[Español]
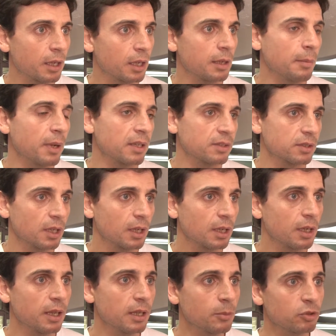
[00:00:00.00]
Es más,
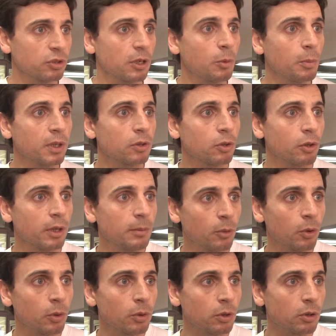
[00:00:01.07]
le dimos el aumento del
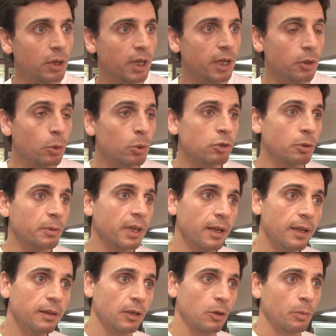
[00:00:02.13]
módulo y no lo hizo
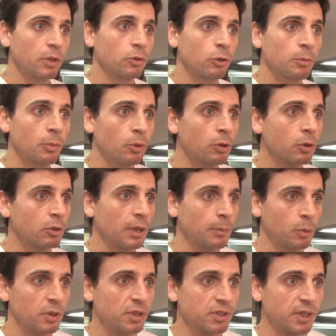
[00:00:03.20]
vigente el aumento del módulo con la
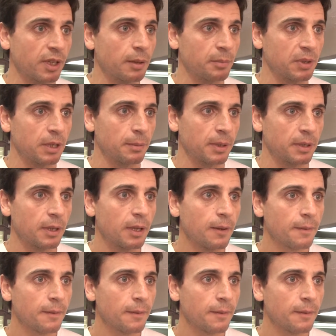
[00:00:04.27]
publicidad en Pinamar.